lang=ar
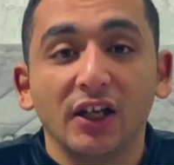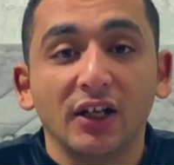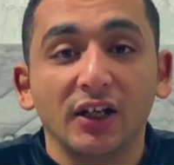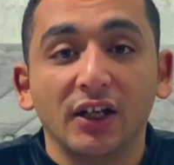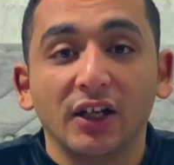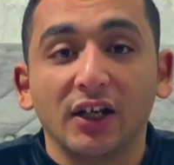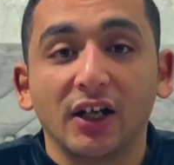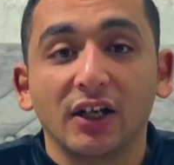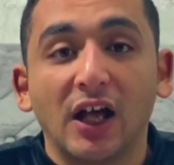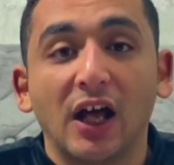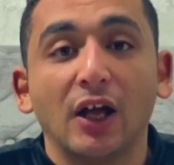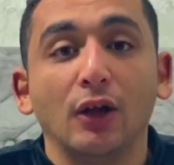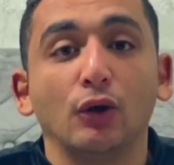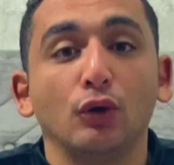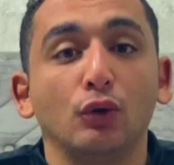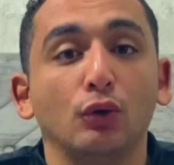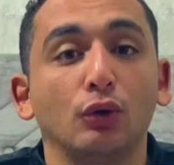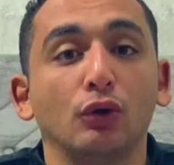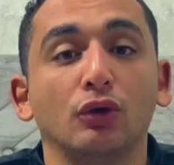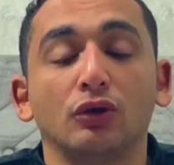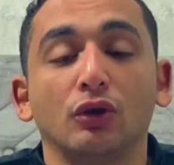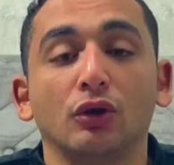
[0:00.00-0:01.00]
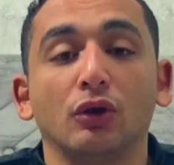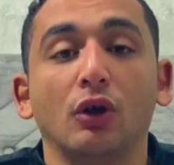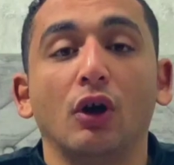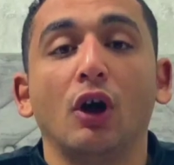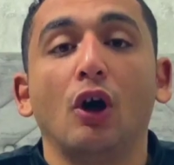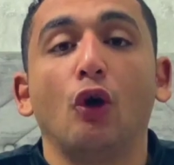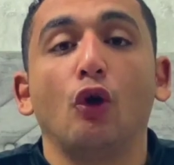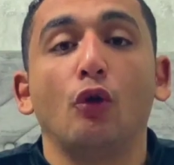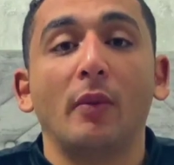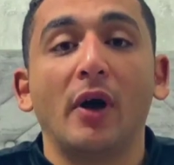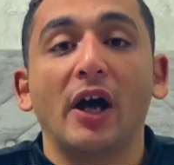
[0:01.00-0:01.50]
اللي كان عنده
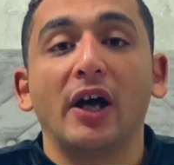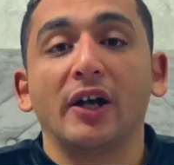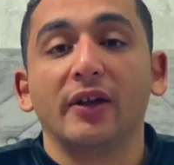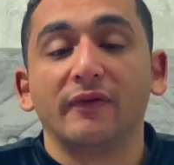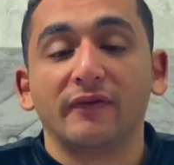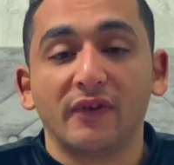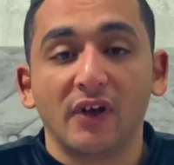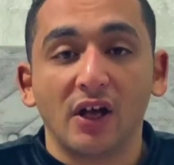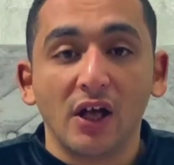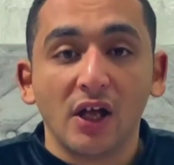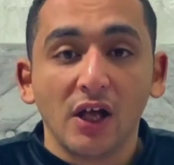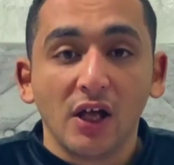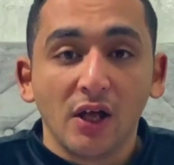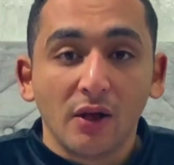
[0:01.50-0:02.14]
اطلاع ومعرفه